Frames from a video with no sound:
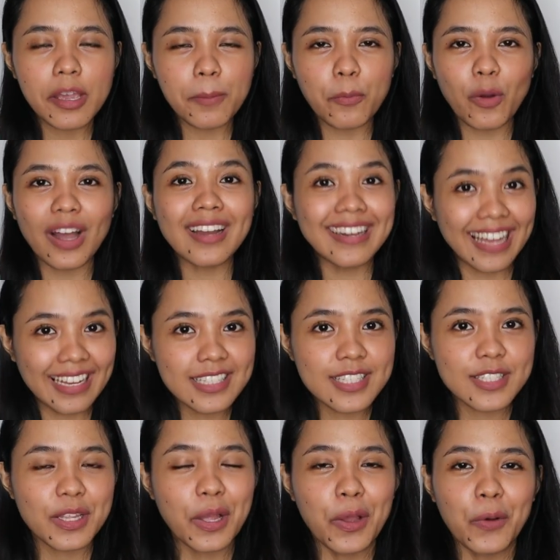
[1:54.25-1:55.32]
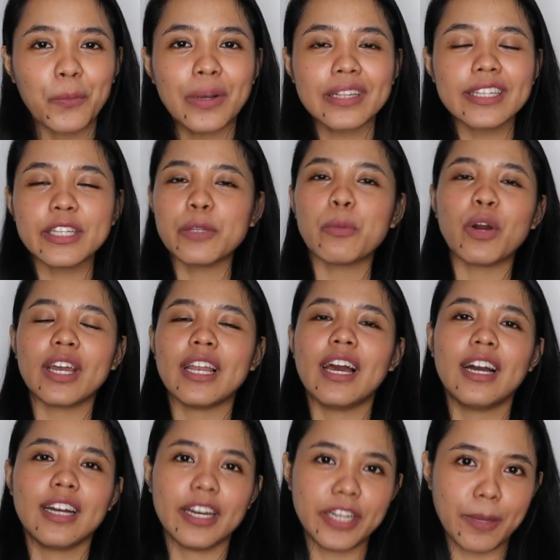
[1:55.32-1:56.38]
imuhang lens, well, din mo
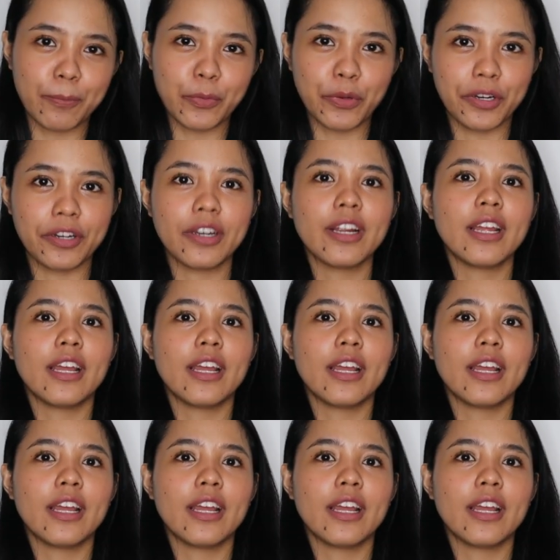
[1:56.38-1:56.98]
kailangan adapter.